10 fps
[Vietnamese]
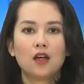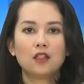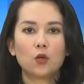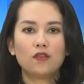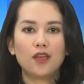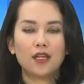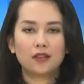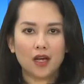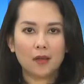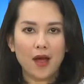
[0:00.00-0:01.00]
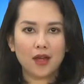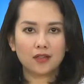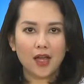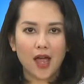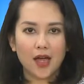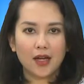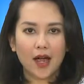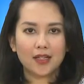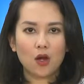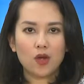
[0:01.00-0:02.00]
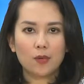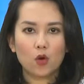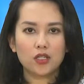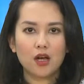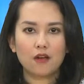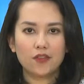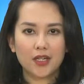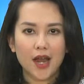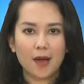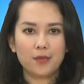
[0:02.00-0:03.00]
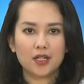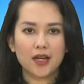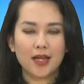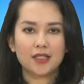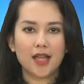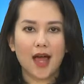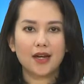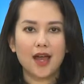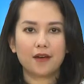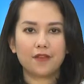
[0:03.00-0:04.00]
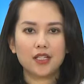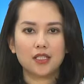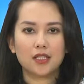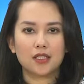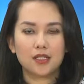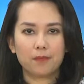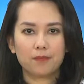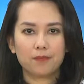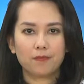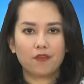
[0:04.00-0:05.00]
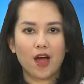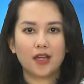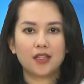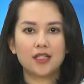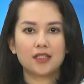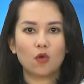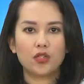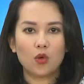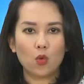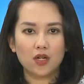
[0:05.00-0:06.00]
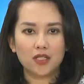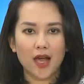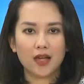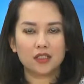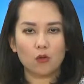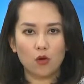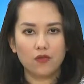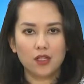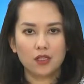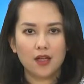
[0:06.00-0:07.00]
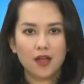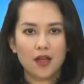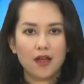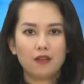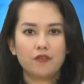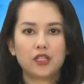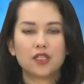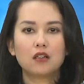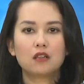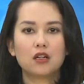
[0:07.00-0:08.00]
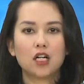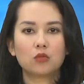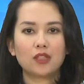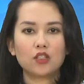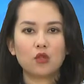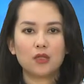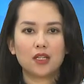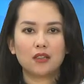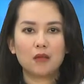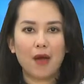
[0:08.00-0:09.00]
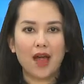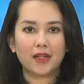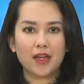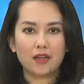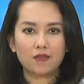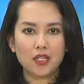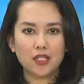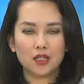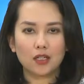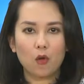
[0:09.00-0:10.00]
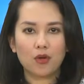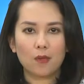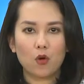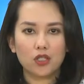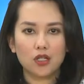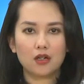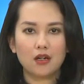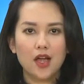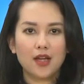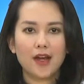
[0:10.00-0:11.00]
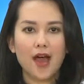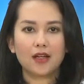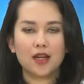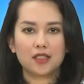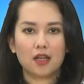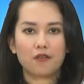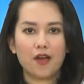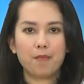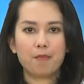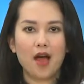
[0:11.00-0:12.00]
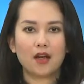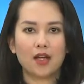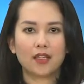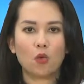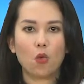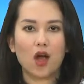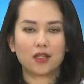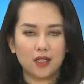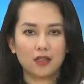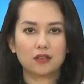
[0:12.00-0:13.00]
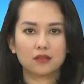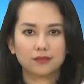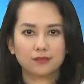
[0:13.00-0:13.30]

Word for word: Thưa quý vị, thưa các bạn, ngành công nghiệp hỗ trợ Việt Nam được đánh giá là phát triển chậm và đi sau nhiều quốc gia trong khu vực. Việc tăng cường công tác xúc tiến thương mại để phát triển công nghiệp hỗ trợ đang là giải pháp mang lại hiệu quả tích cực.